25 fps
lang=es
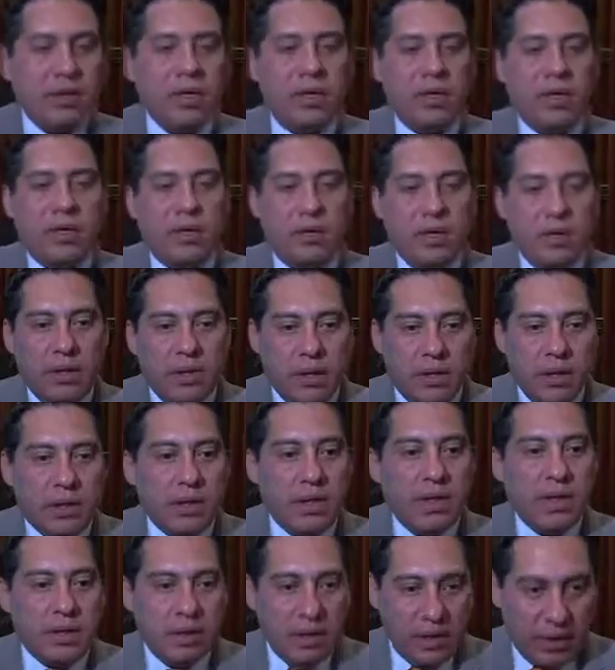y
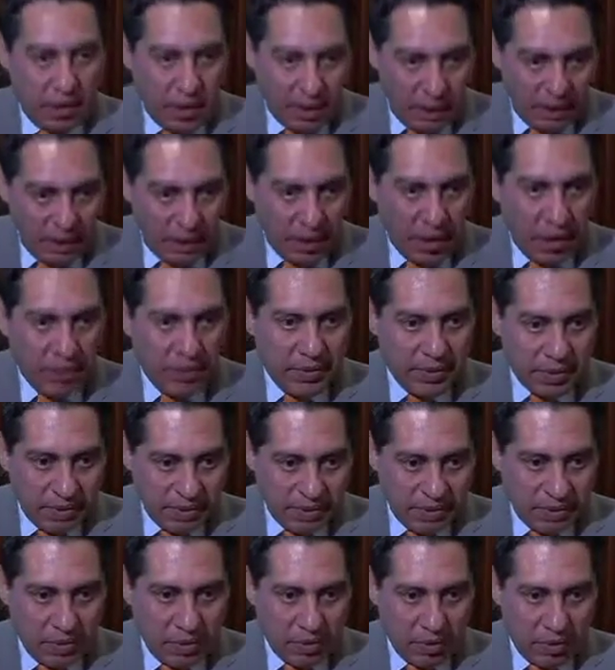el de la
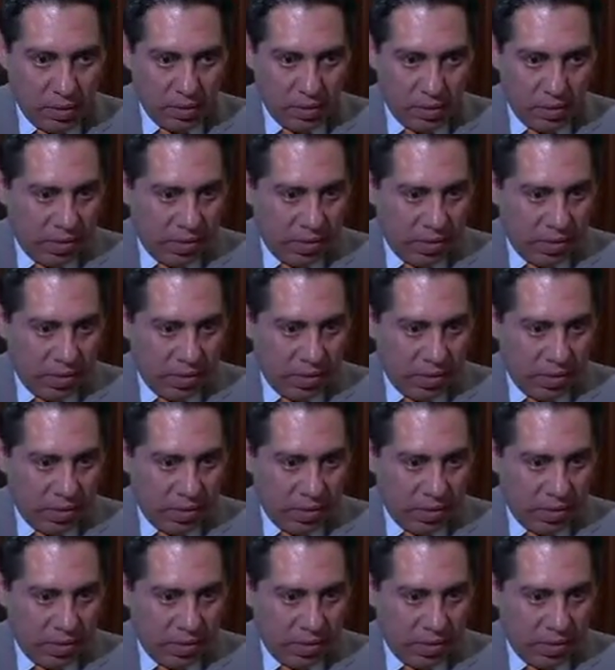presentación de